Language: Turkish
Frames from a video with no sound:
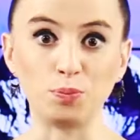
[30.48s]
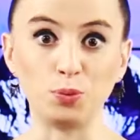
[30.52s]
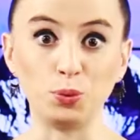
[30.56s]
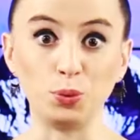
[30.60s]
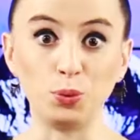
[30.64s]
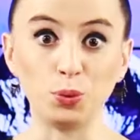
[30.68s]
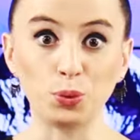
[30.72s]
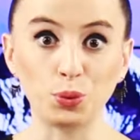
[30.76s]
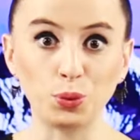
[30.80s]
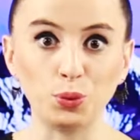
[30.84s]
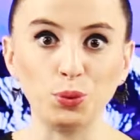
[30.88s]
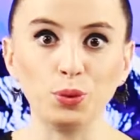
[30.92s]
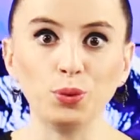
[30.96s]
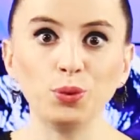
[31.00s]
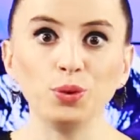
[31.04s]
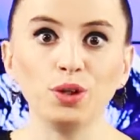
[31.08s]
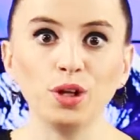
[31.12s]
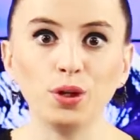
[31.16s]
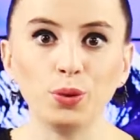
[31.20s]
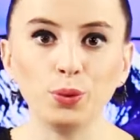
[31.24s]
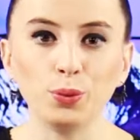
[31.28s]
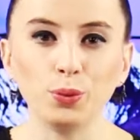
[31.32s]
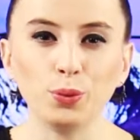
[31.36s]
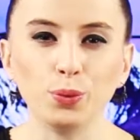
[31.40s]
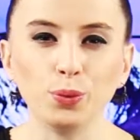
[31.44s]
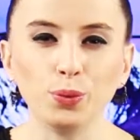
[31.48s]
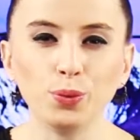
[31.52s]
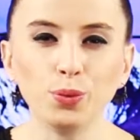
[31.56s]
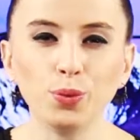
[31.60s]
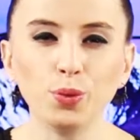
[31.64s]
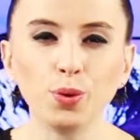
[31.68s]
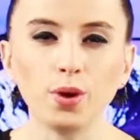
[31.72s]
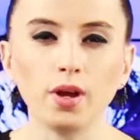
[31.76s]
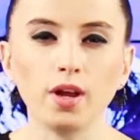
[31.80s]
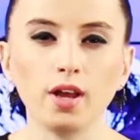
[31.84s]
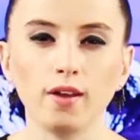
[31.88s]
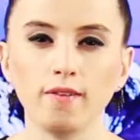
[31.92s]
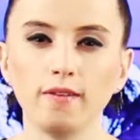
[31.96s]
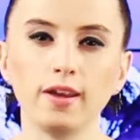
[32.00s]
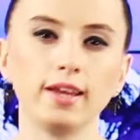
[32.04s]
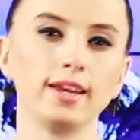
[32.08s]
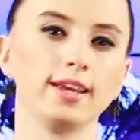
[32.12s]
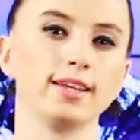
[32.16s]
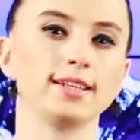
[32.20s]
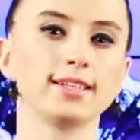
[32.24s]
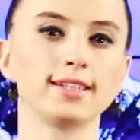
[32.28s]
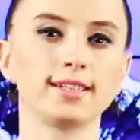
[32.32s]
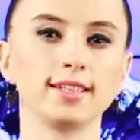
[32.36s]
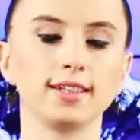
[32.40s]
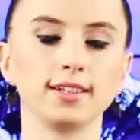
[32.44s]
büyüklüğüyle ünlü
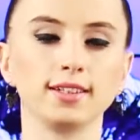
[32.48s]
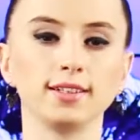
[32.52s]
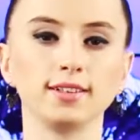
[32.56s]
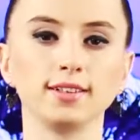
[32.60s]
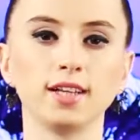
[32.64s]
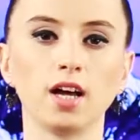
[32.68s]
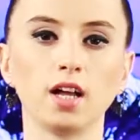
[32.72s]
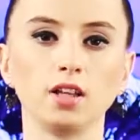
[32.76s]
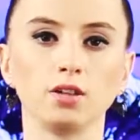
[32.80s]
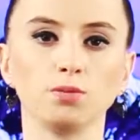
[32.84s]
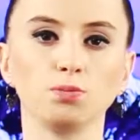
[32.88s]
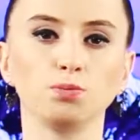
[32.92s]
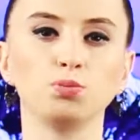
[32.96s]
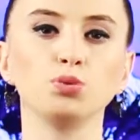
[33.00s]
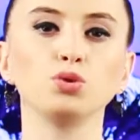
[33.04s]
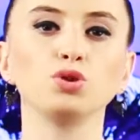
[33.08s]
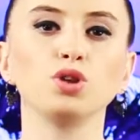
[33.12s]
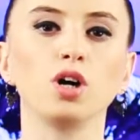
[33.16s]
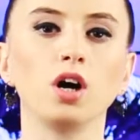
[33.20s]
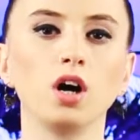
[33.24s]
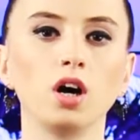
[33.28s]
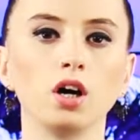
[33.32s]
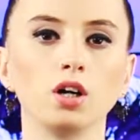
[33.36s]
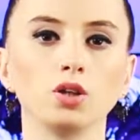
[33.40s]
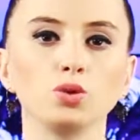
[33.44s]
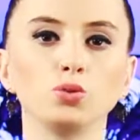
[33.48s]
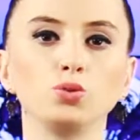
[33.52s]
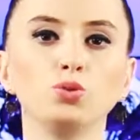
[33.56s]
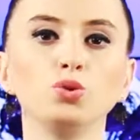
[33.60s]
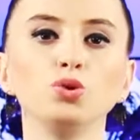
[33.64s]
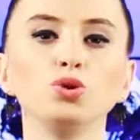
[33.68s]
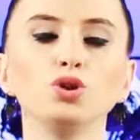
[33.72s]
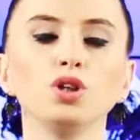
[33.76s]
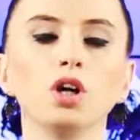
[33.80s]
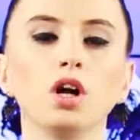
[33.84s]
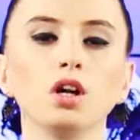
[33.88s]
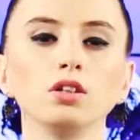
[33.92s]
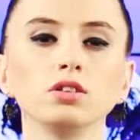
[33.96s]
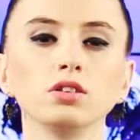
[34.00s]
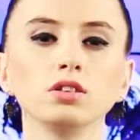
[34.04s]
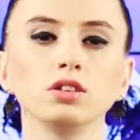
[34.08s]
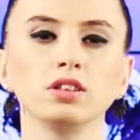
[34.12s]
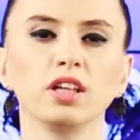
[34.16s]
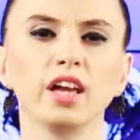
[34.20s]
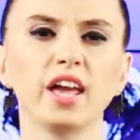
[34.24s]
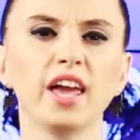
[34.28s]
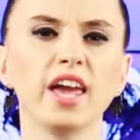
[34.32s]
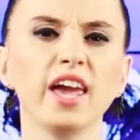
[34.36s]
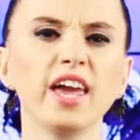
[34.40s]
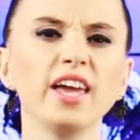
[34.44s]
Everest Dağı'ndan. Bu da dünyanın
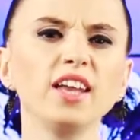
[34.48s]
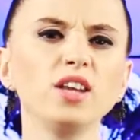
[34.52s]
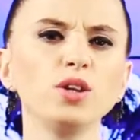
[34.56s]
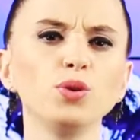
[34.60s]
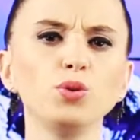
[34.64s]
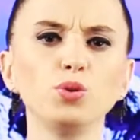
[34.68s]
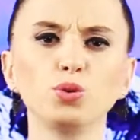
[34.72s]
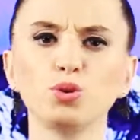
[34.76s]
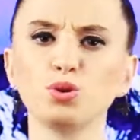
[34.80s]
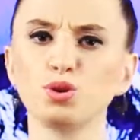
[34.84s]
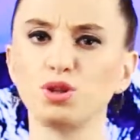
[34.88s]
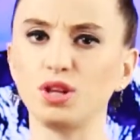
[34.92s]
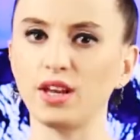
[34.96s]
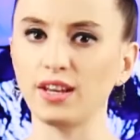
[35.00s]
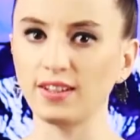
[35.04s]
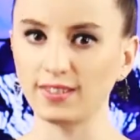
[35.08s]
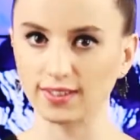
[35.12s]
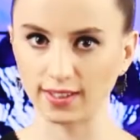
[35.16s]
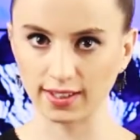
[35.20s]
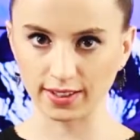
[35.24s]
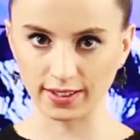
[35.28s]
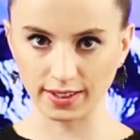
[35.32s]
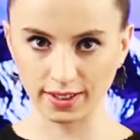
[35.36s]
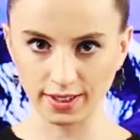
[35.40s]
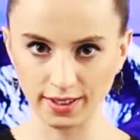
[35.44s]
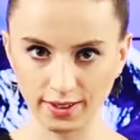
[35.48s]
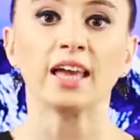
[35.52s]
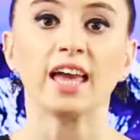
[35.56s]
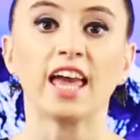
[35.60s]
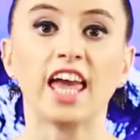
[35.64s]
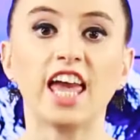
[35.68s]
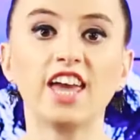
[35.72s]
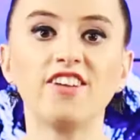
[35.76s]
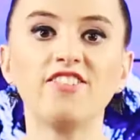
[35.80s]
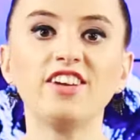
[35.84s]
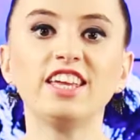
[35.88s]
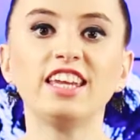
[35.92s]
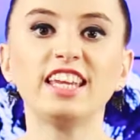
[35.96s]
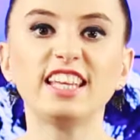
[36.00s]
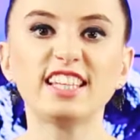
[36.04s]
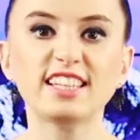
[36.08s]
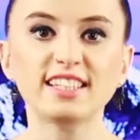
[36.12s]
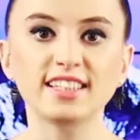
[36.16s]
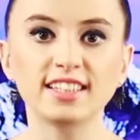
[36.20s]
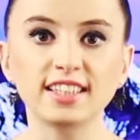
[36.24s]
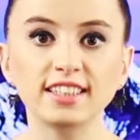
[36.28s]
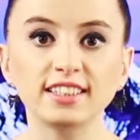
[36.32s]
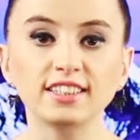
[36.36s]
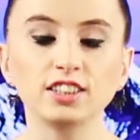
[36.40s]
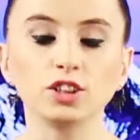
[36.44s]
en yüksek dağı.
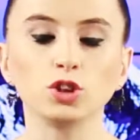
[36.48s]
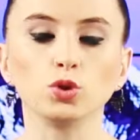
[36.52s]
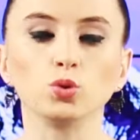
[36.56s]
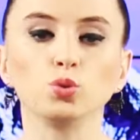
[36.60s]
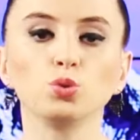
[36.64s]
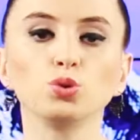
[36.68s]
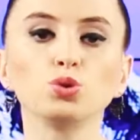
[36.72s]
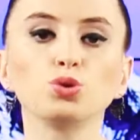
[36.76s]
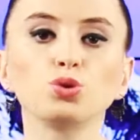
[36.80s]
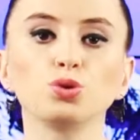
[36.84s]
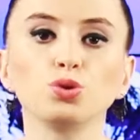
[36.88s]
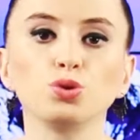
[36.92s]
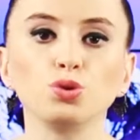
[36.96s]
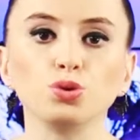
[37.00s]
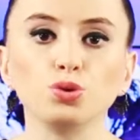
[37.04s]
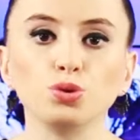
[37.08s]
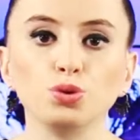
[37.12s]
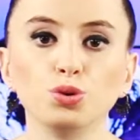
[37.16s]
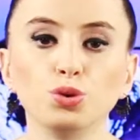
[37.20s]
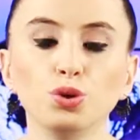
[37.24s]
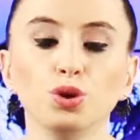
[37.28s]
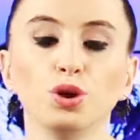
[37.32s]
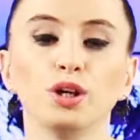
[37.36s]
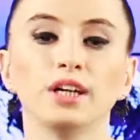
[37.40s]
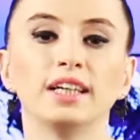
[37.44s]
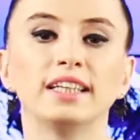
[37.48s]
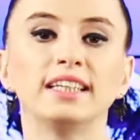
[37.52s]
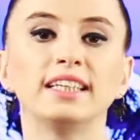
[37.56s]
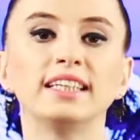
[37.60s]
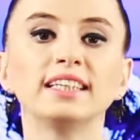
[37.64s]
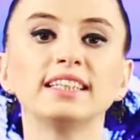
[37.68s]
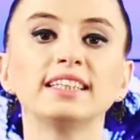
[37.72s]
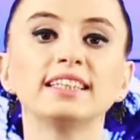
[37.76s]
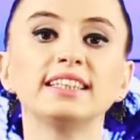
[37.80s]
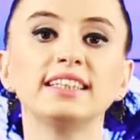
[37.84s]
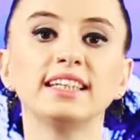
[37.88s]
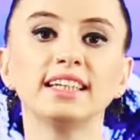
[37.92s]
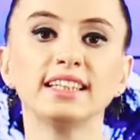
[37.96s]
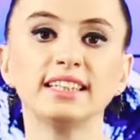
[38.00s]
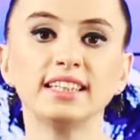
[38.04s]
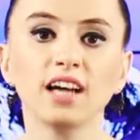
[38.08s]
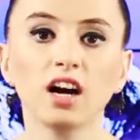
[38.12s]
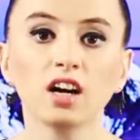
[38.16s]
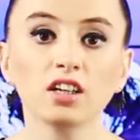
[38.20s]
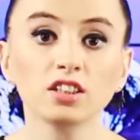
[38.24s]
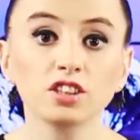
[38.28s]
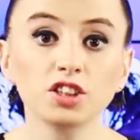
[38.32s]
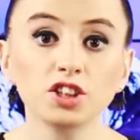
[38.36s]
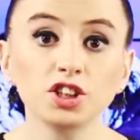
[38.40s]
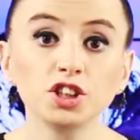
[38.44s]
Everest Dağı'nın uzunluğu yılda
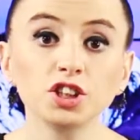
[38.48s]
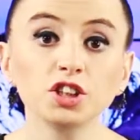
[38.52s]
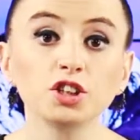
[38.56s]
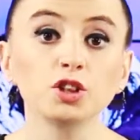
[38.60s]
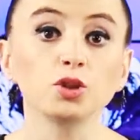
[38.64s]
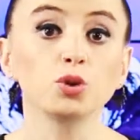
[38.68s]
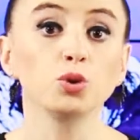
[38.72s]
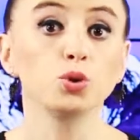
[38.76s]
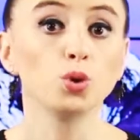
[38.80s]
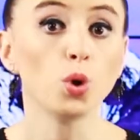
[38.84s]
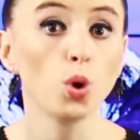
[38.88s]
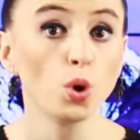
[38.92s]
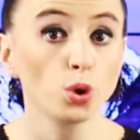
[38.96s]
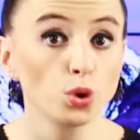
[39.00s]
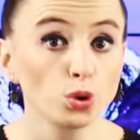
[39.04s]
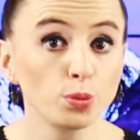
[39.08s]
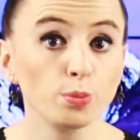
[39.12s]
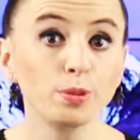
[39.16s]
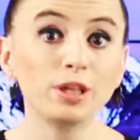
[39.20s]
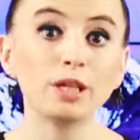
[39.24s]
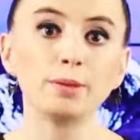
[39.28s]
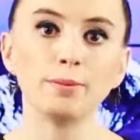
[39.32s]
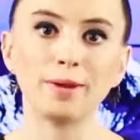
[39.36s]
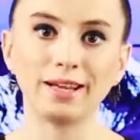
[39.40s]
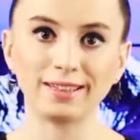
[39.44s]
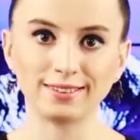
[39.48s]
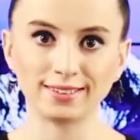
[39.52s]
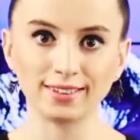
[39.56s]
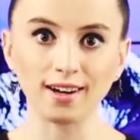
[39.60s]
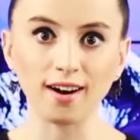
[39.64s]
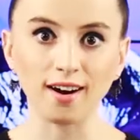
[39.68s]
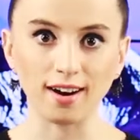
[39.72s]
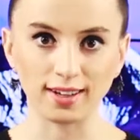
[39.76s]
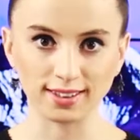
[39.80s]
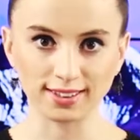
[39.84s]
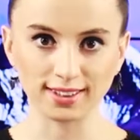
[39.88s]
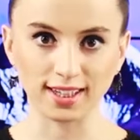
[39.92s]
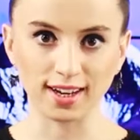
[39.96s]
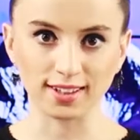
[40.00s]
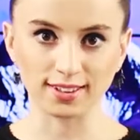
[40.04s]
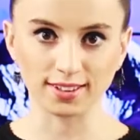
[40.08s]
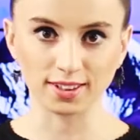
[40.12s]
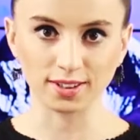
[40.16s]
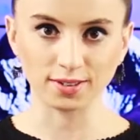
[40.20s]
yaklaşık 4 milimetre artar.